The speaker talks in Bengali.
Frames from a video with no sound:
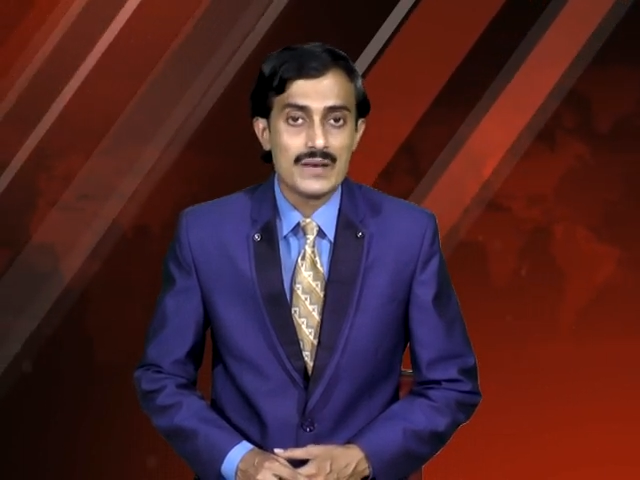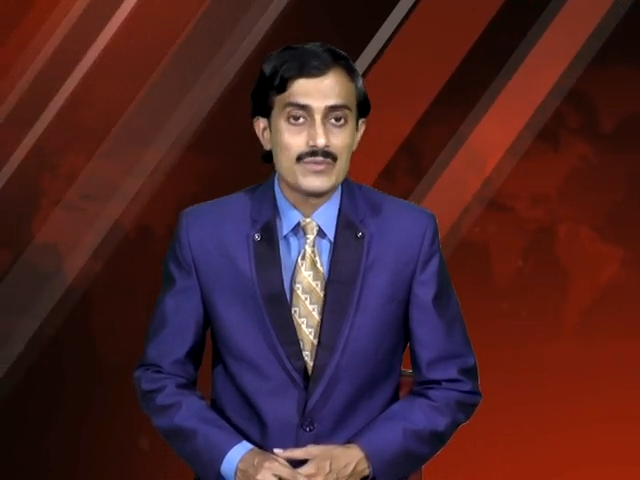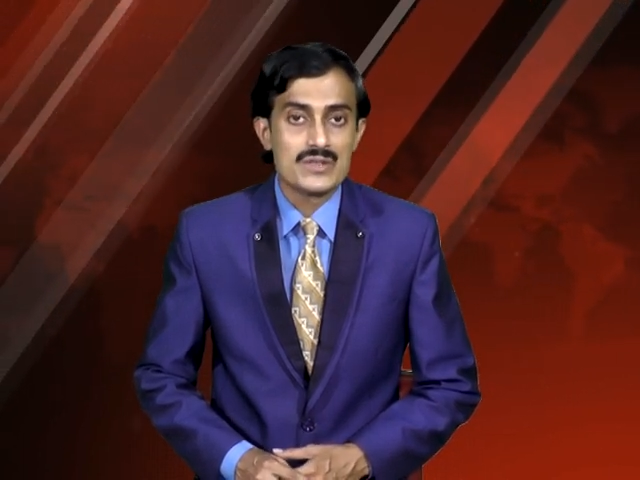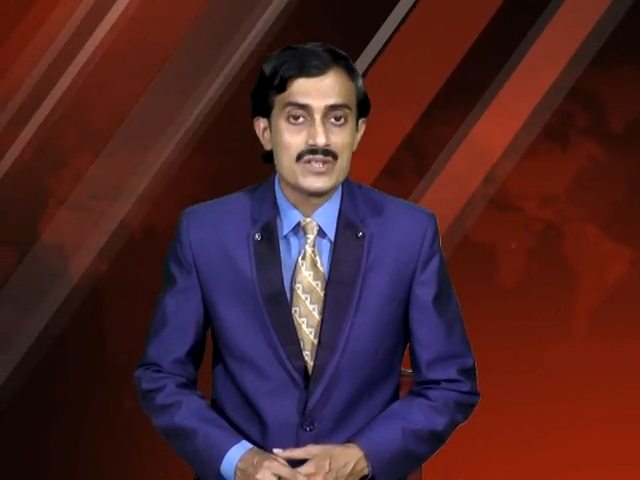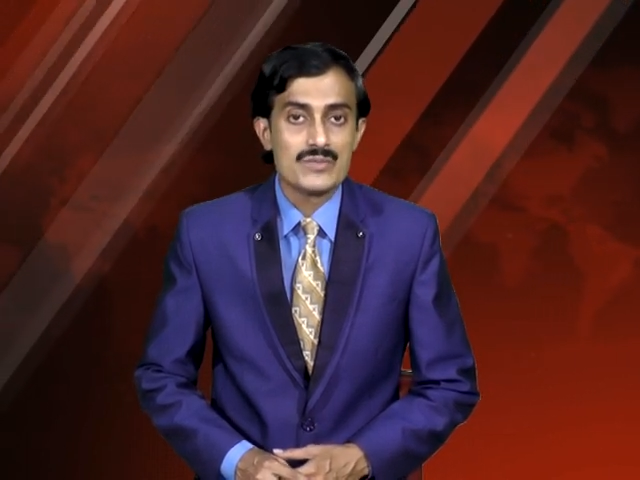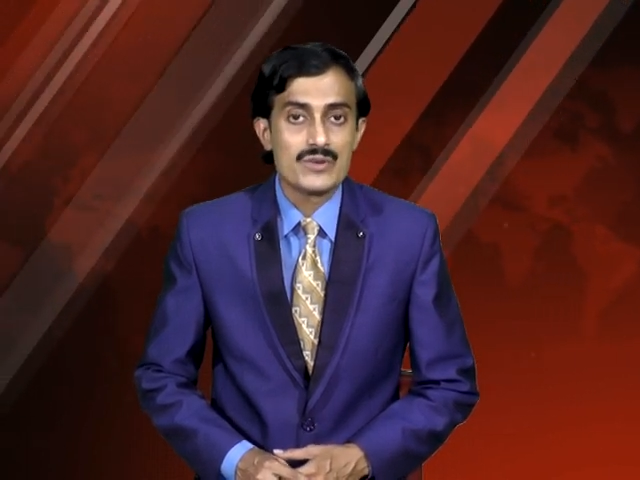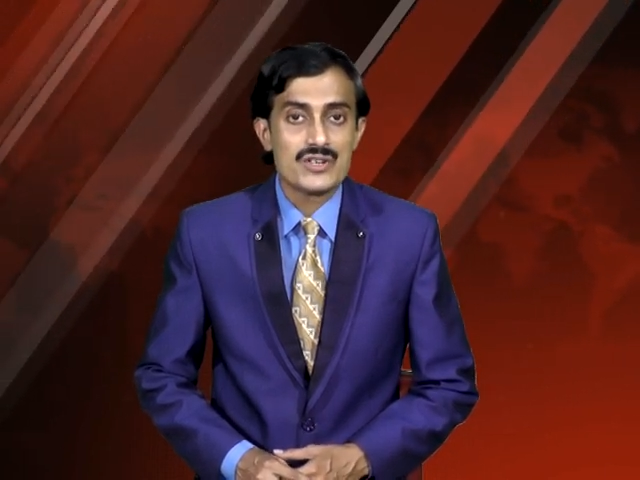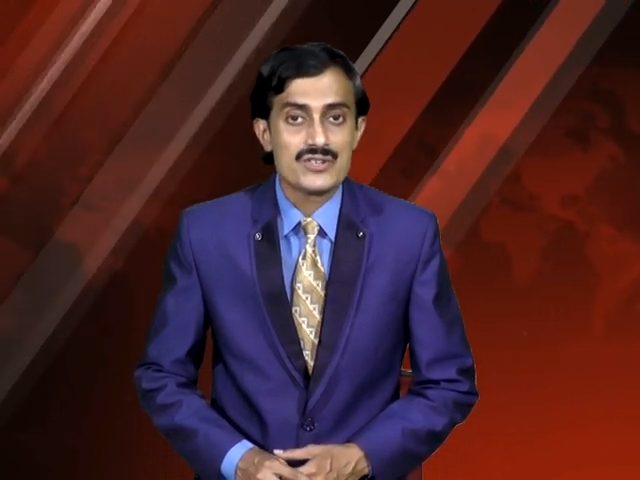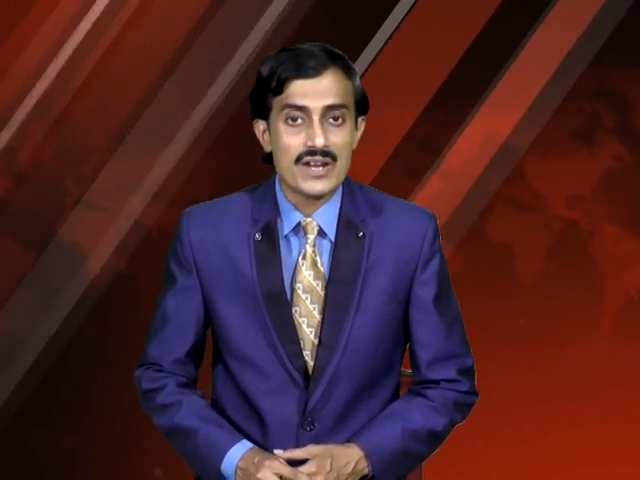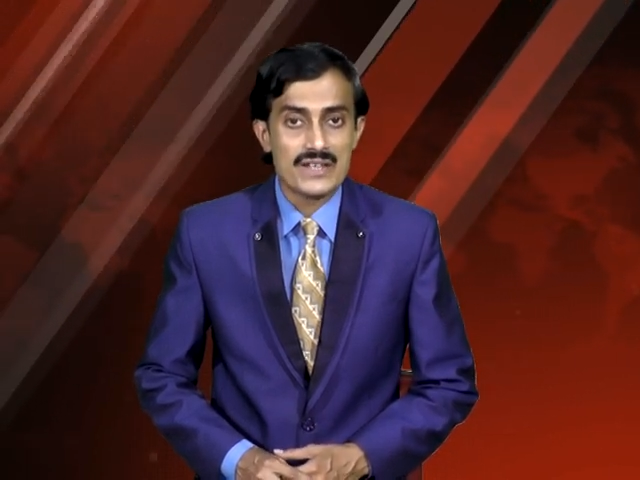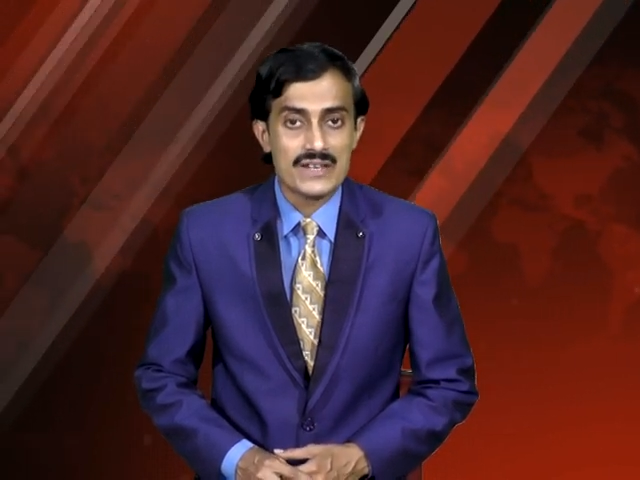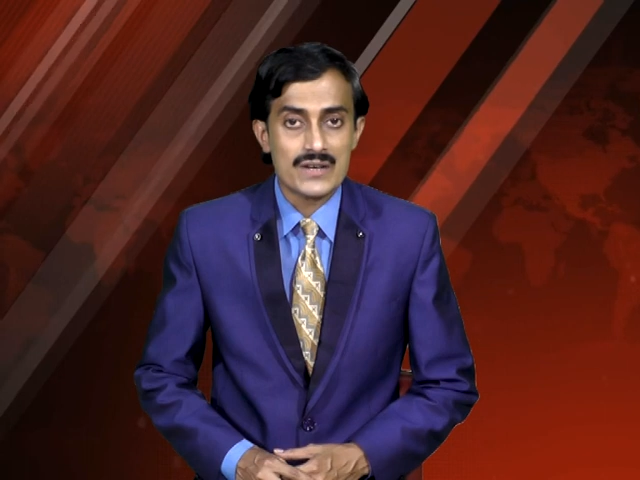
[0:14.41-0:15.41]
যাবজ্জীবনের
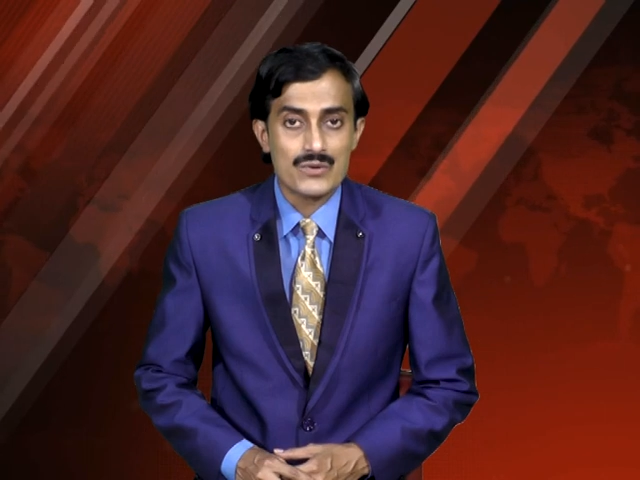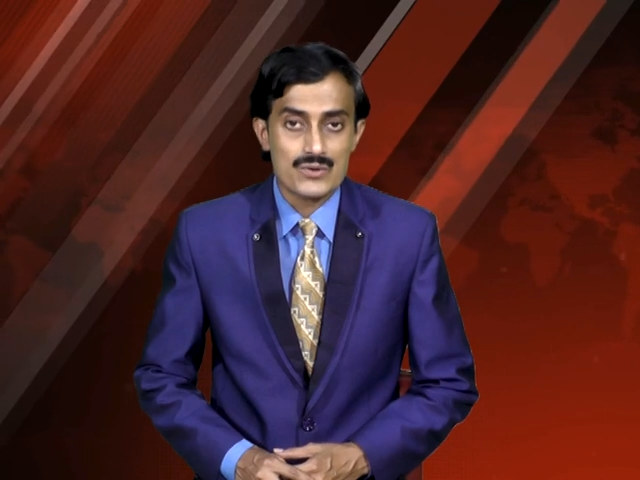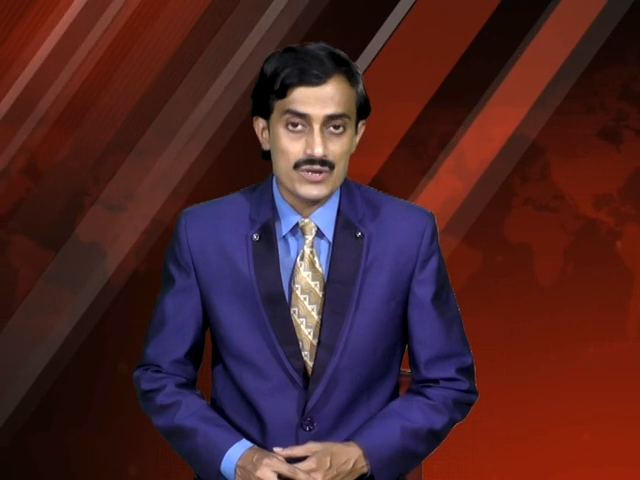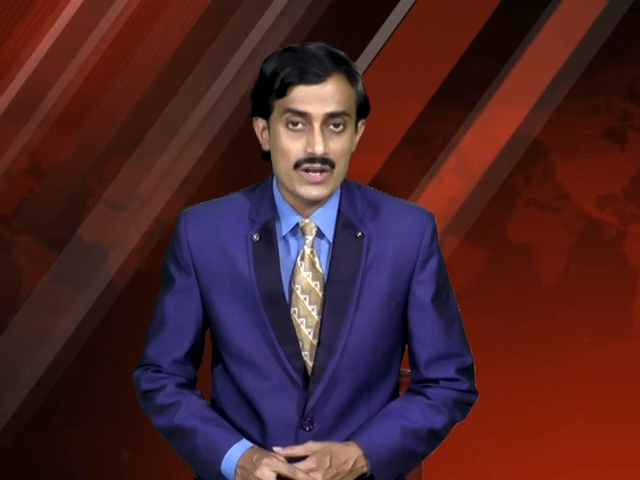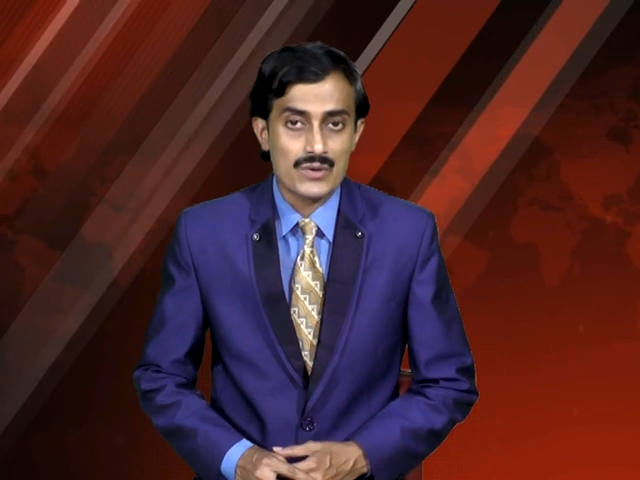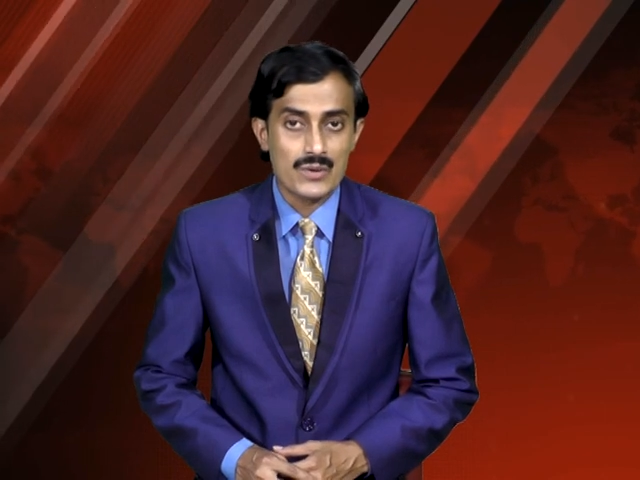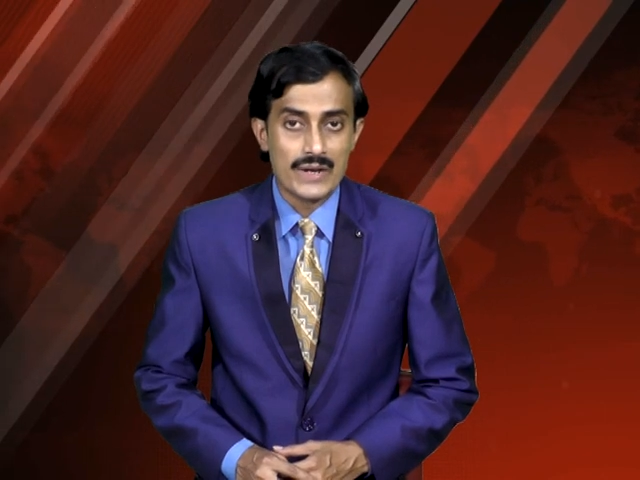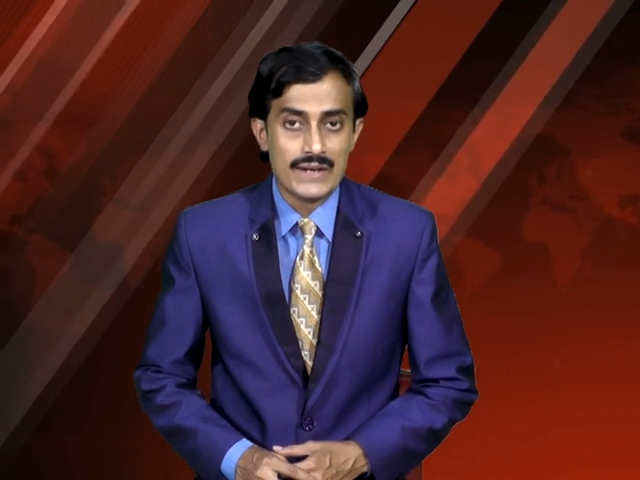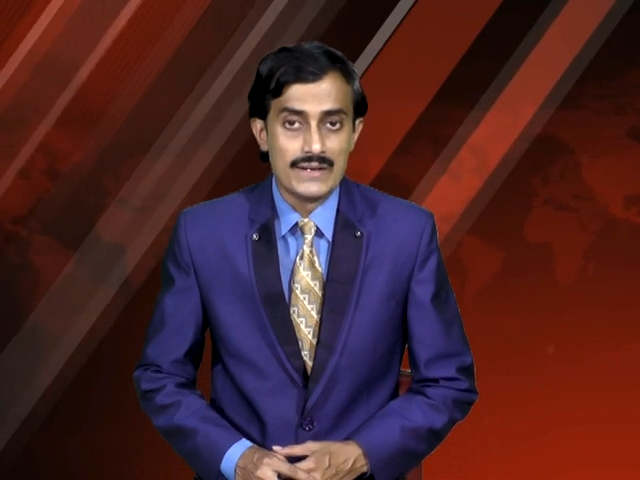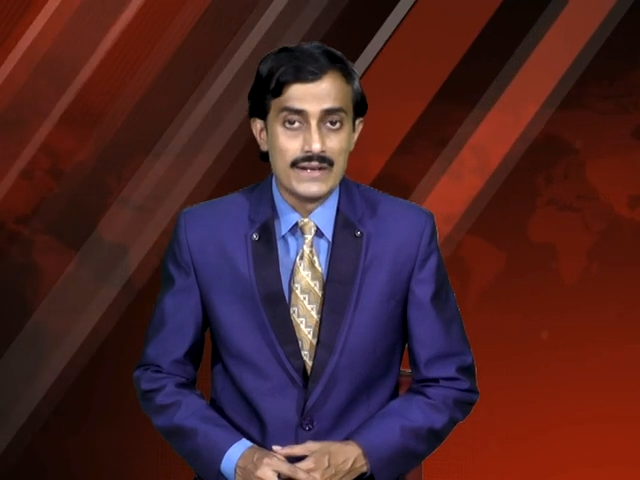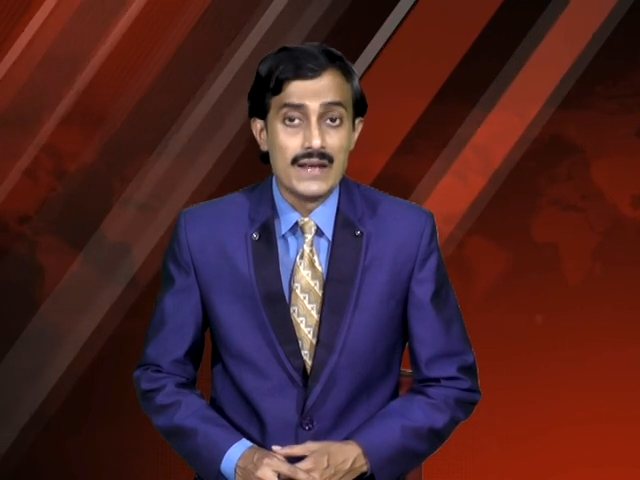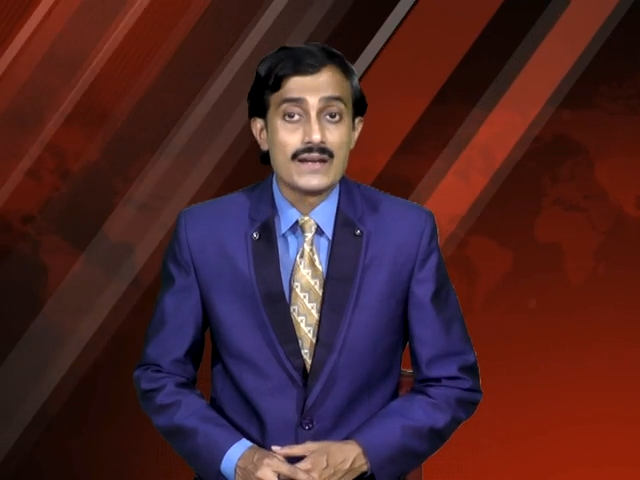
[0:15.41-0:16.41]
সাজার ঘোষণা করলেন